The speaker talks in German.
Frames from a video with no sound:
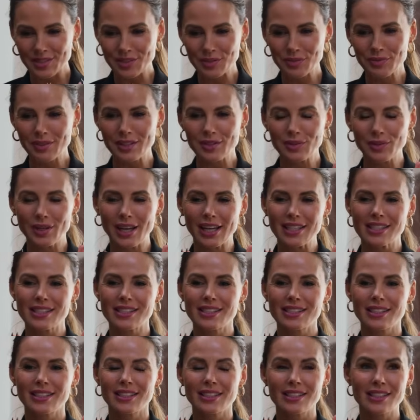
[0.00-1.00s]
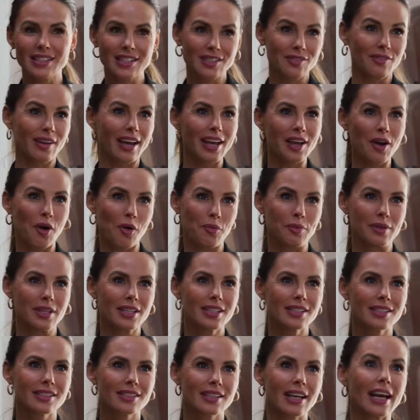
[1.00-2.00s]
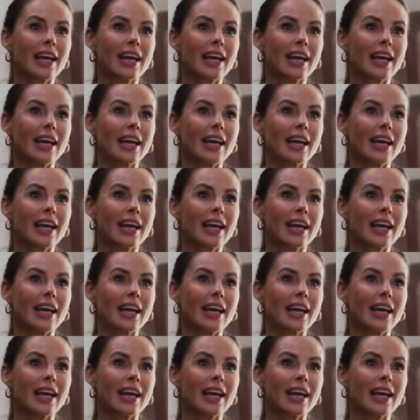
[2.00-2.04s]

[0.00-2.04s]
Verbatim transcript: Zubi, du hast zwei Hobbys.